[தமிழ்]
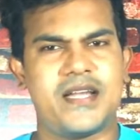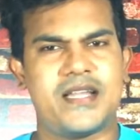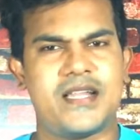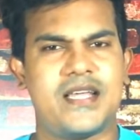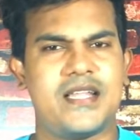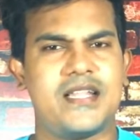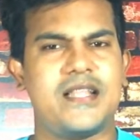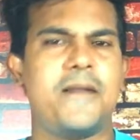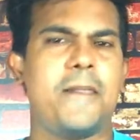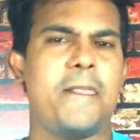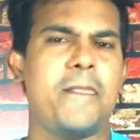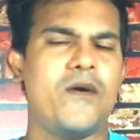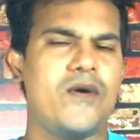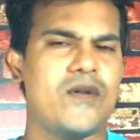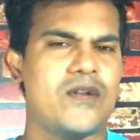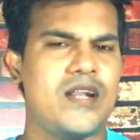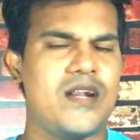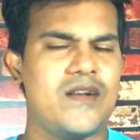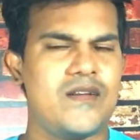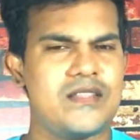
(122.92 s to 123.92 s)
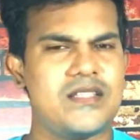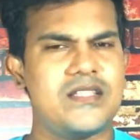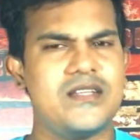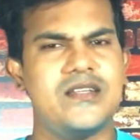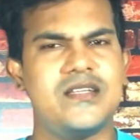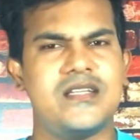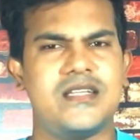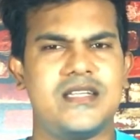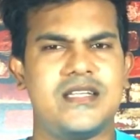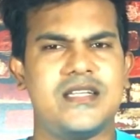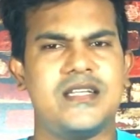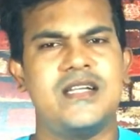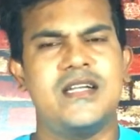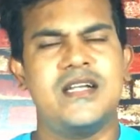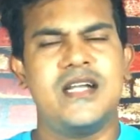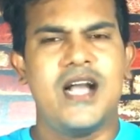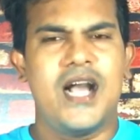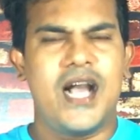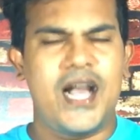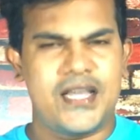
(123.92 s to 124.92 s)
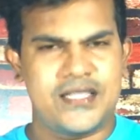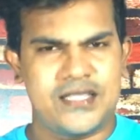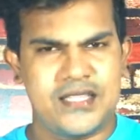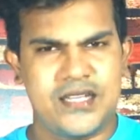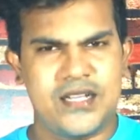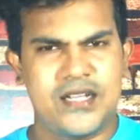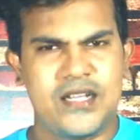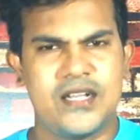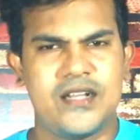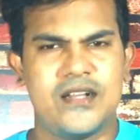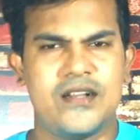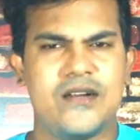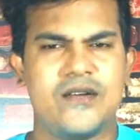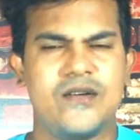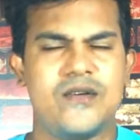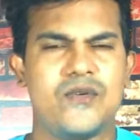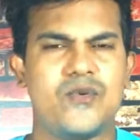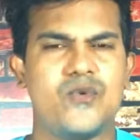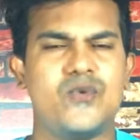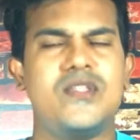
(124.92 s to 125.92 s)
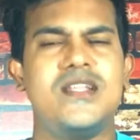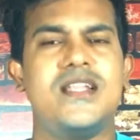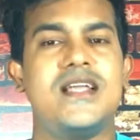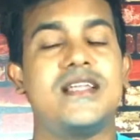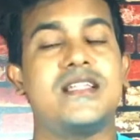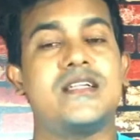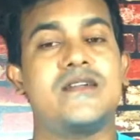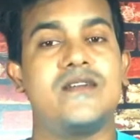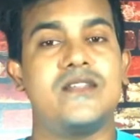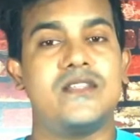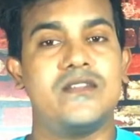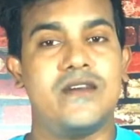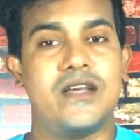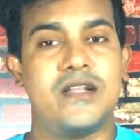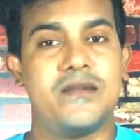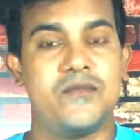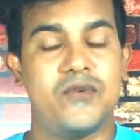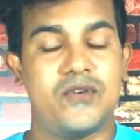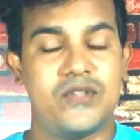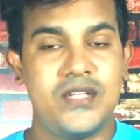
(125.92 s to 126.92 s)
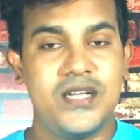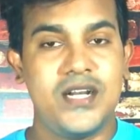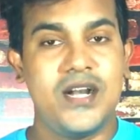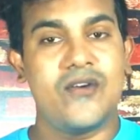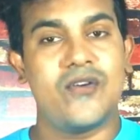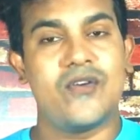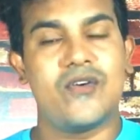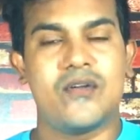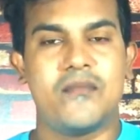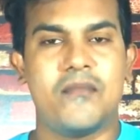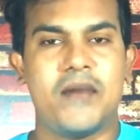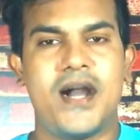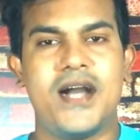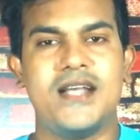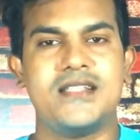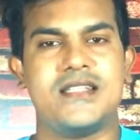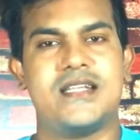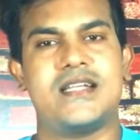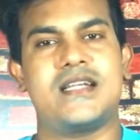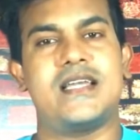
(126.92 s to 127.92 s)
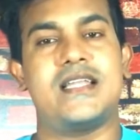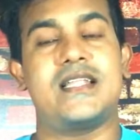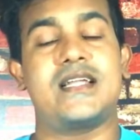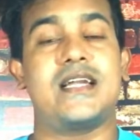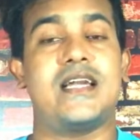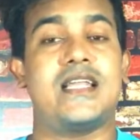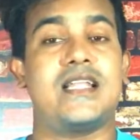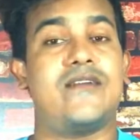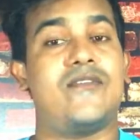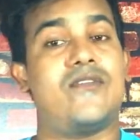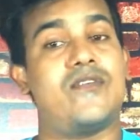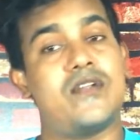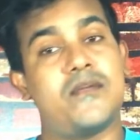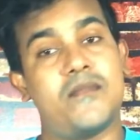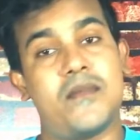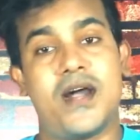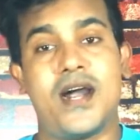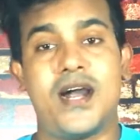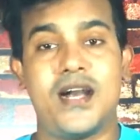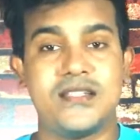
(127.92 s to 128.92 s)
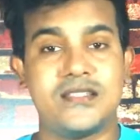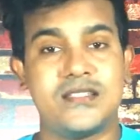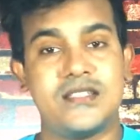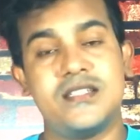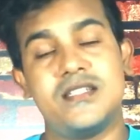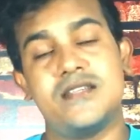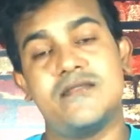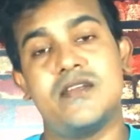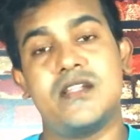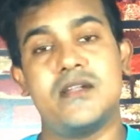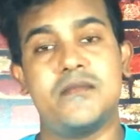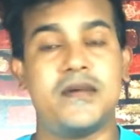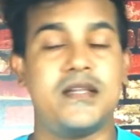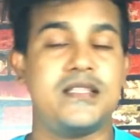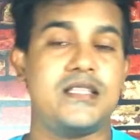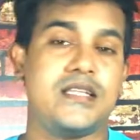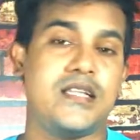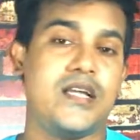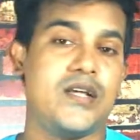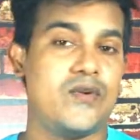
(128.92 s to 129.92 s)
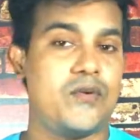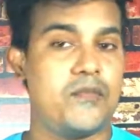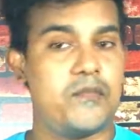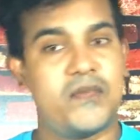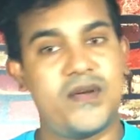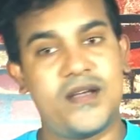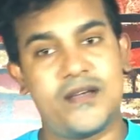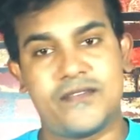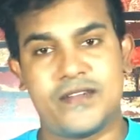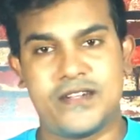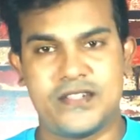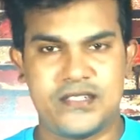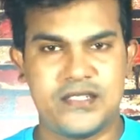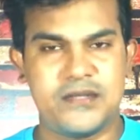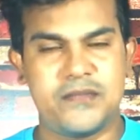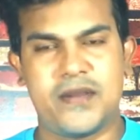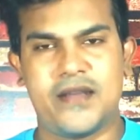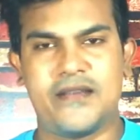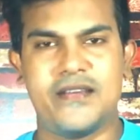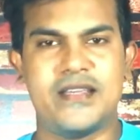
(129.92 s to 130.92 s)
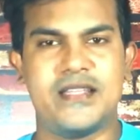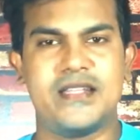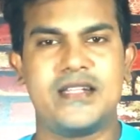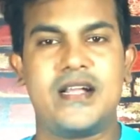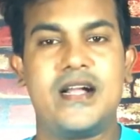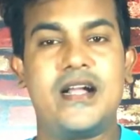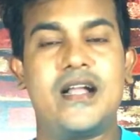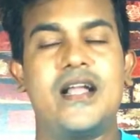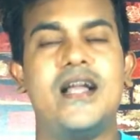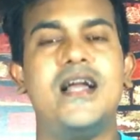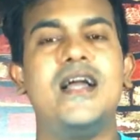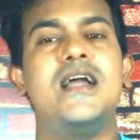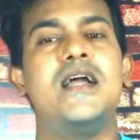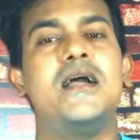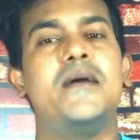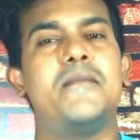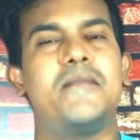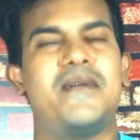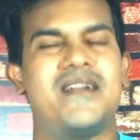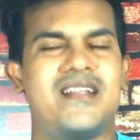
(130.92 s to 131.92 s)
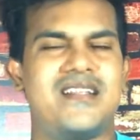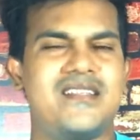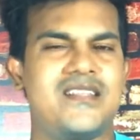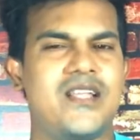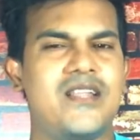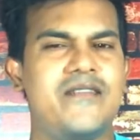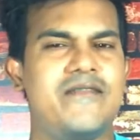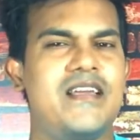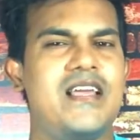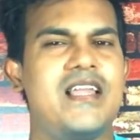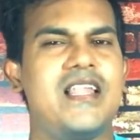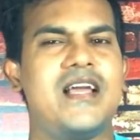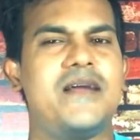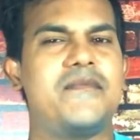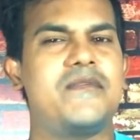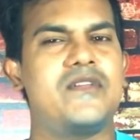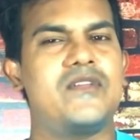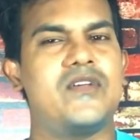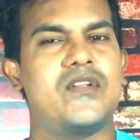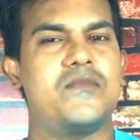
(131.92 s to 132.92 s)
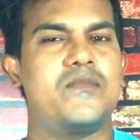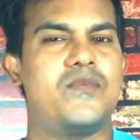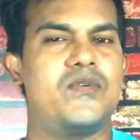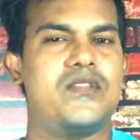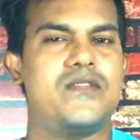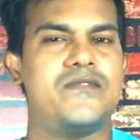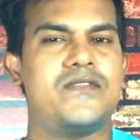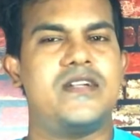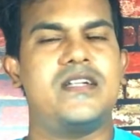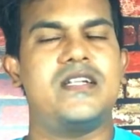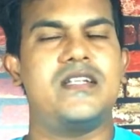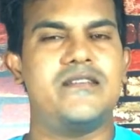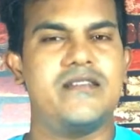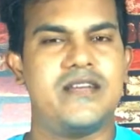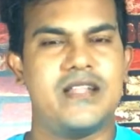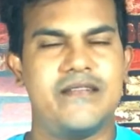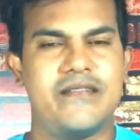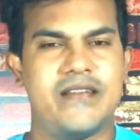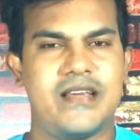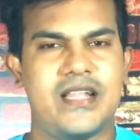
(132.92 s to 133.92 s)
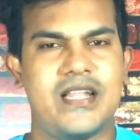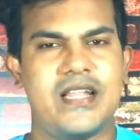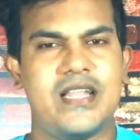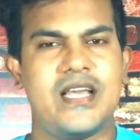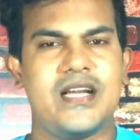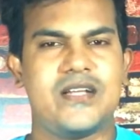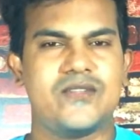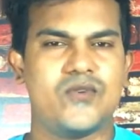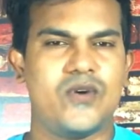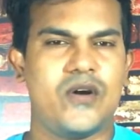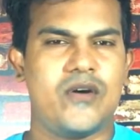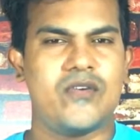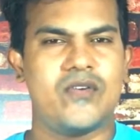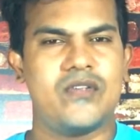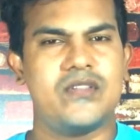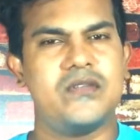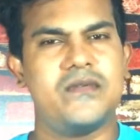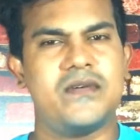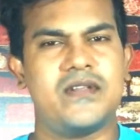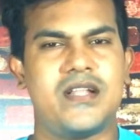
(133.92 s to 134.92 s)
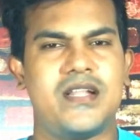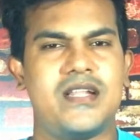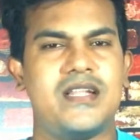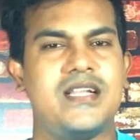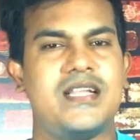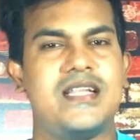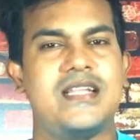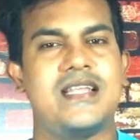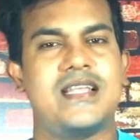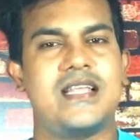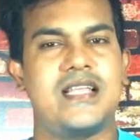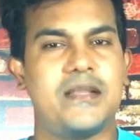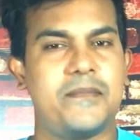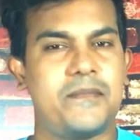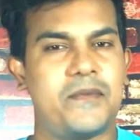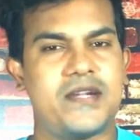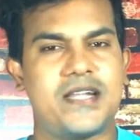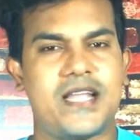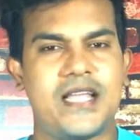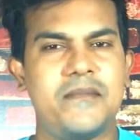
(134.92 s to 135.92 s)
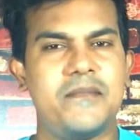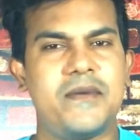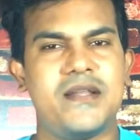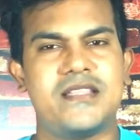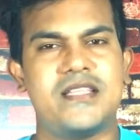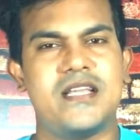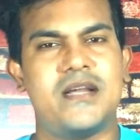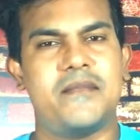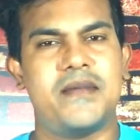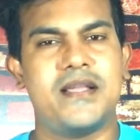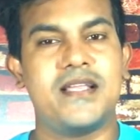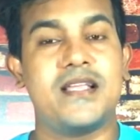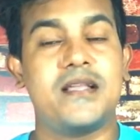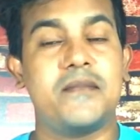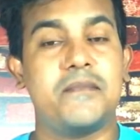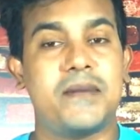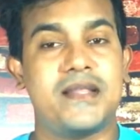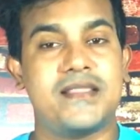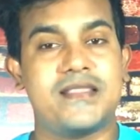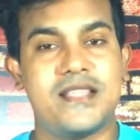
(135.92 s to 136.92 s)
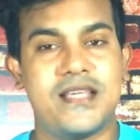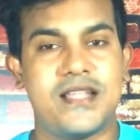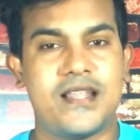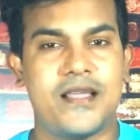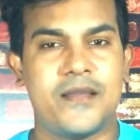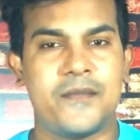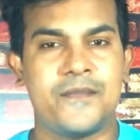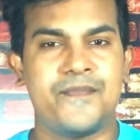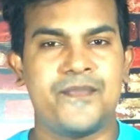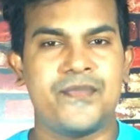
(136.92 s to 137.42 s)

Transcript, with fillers: பார்க்குறாரு ஒரு நாள் வந்து அந்த குதிரை இதுக்கு வந்து வரும்போது அவங்களோட பாஸ் அங்கே இருக்கார் அவங்களோட பாஸும் இவரும் பார்த்தீங்கன்னா ரொம்ப ஃப்ரெண்ட்ஷிப்பாகவே இருக்காங்க பட் இருந்தாலும் வேலை அப்படின்னு வரும்போது ஃப்ரெண்டு வேறு வேறு இல்லையா ஸோ அவர் வந்து வர்றாரு இன்றைக்கி இப்போ டைம் பார்த்தியா மைக் பத்தரை